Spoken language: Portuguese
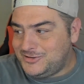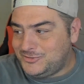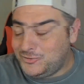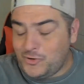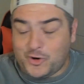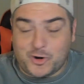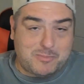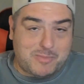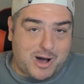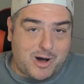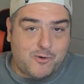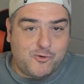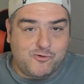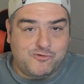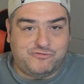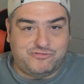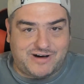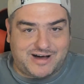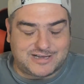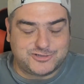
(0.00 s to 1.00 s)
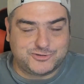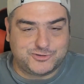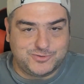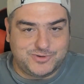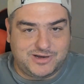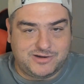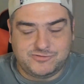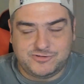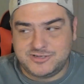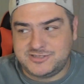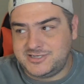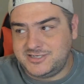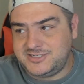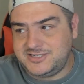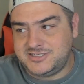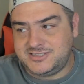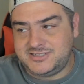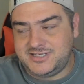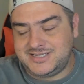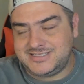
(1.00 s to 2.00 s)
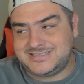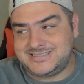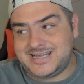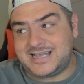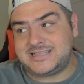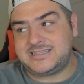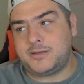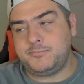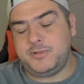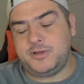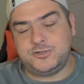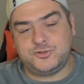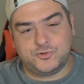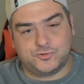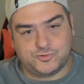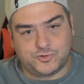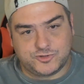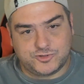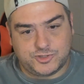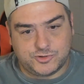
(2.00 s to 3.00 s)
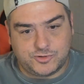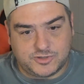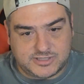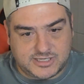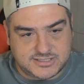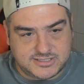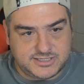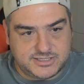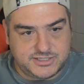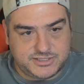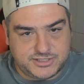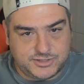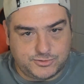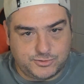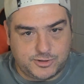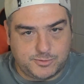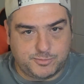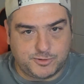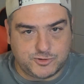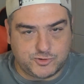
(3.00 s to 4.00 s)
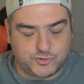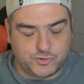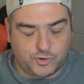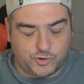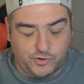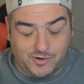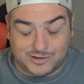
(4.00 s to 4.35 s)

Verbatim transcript: Normal, o fácil é você dizer exatamente o que o torcedor está sentindo depois do jogo.